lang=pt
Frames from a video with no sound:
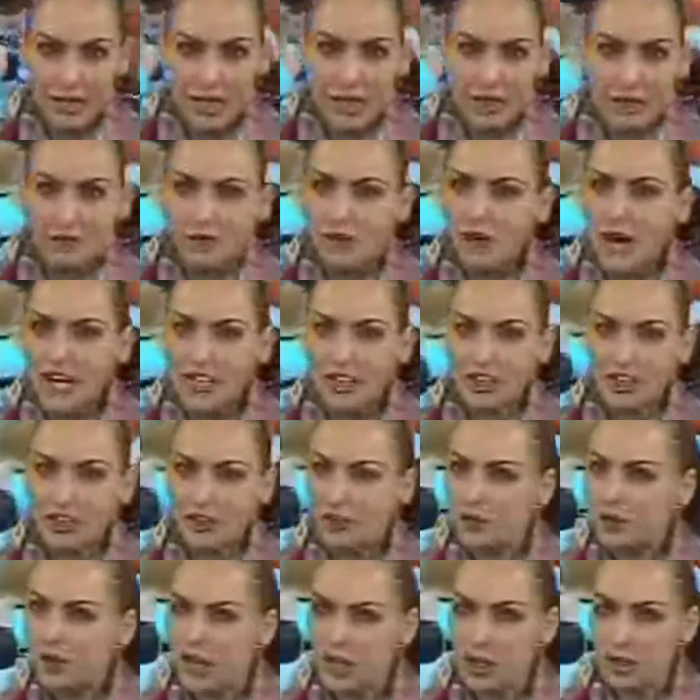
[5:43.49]
faz
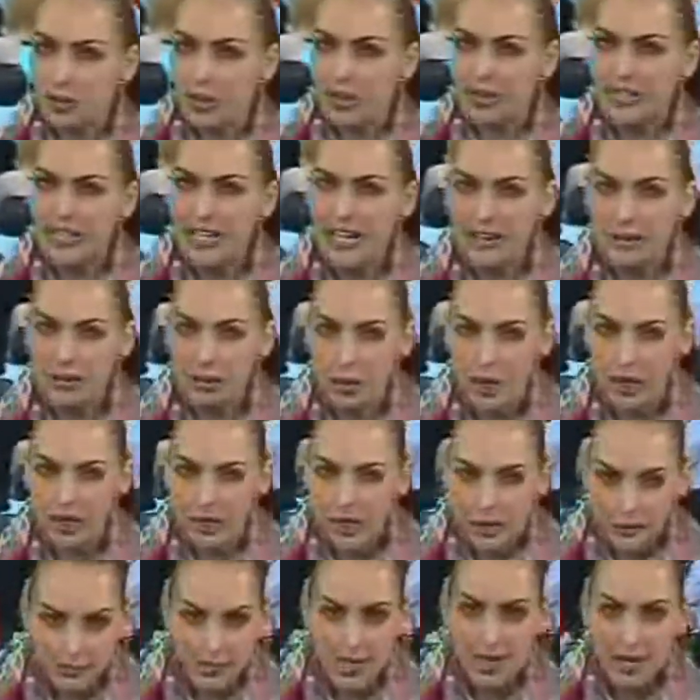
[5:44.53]
filho
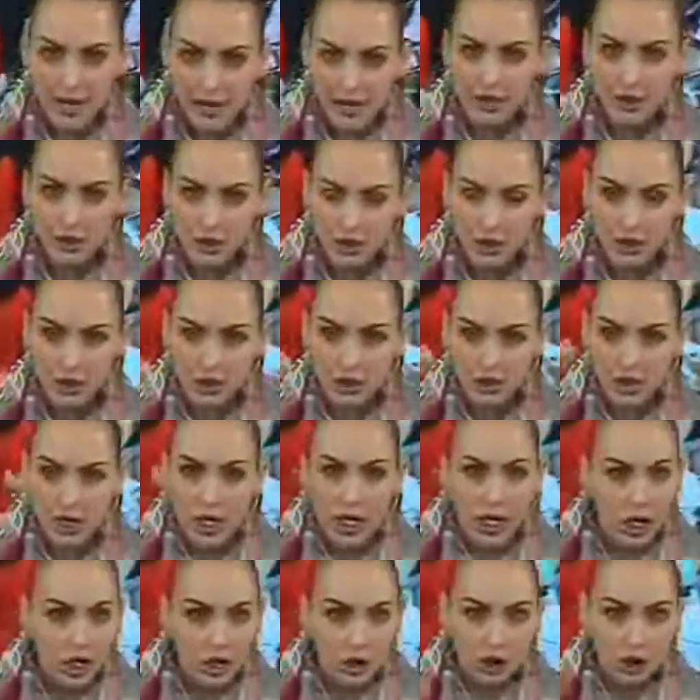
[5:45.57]
aleatoriamente
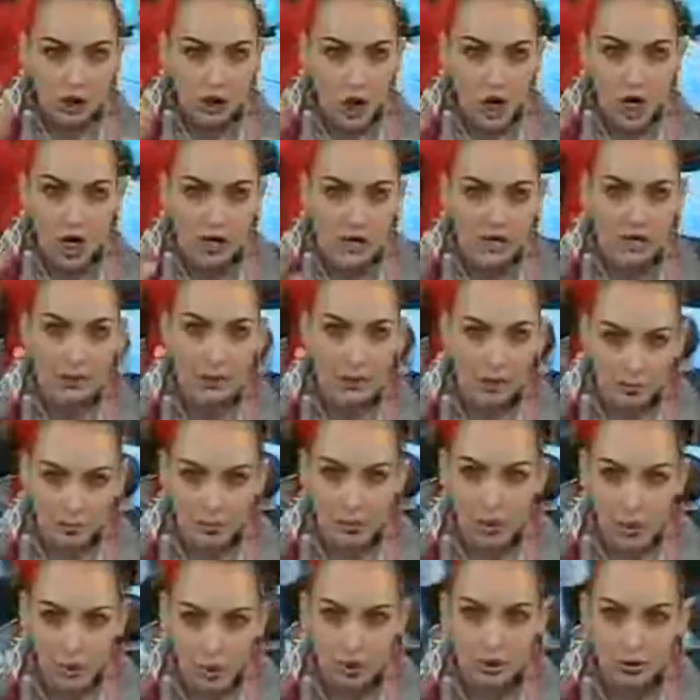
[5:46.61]
e joga no
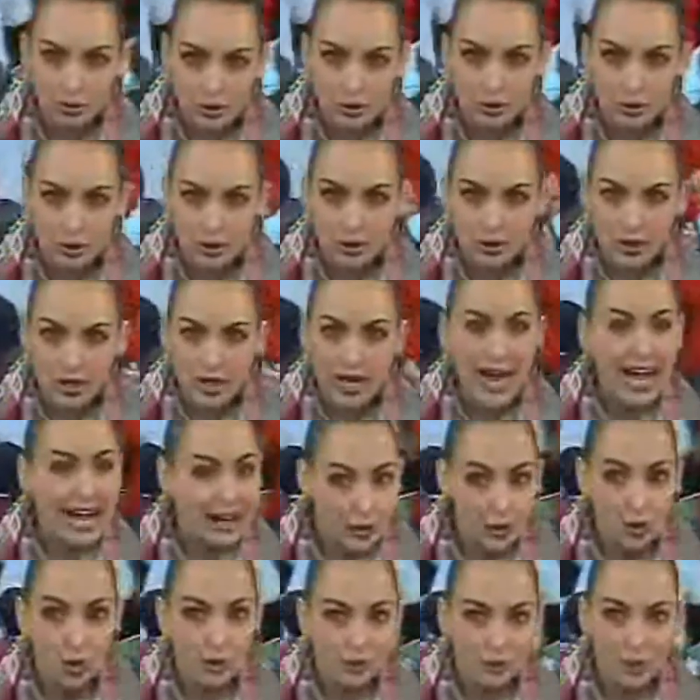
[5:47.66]
mundo, a
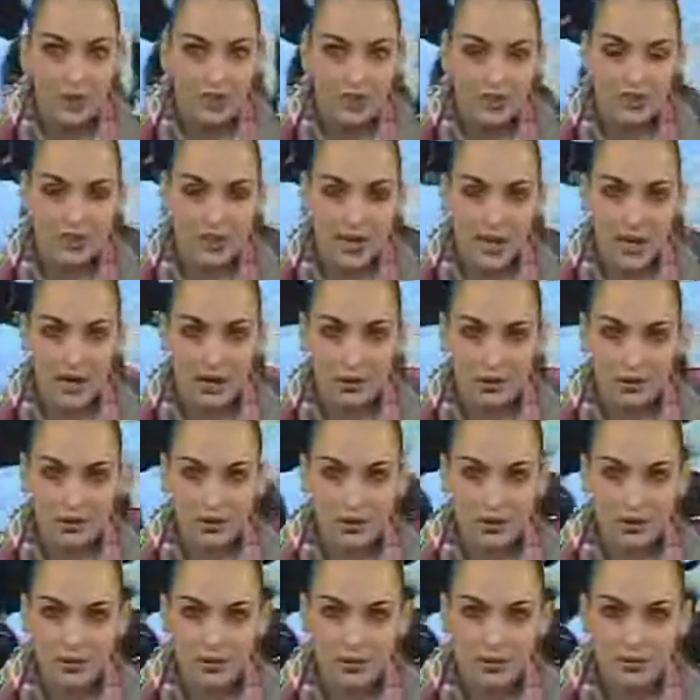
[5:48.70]
culpa é de
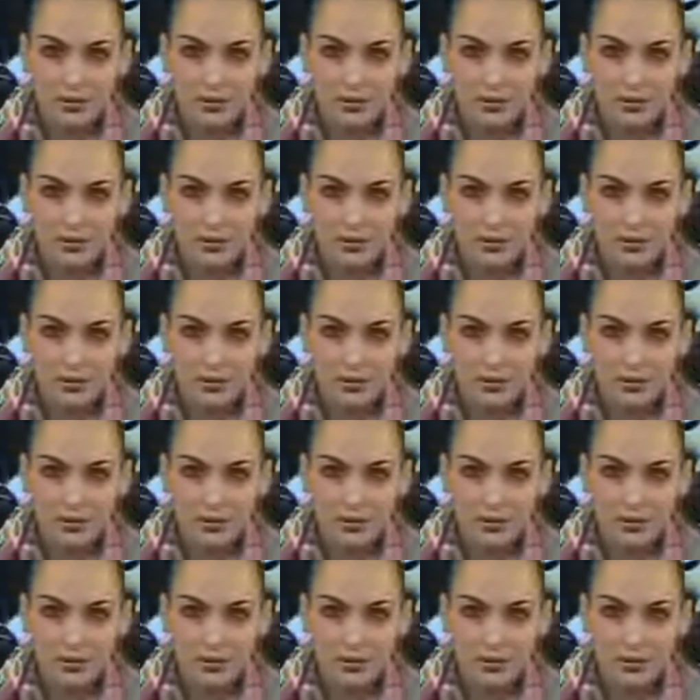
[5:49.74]
Deus.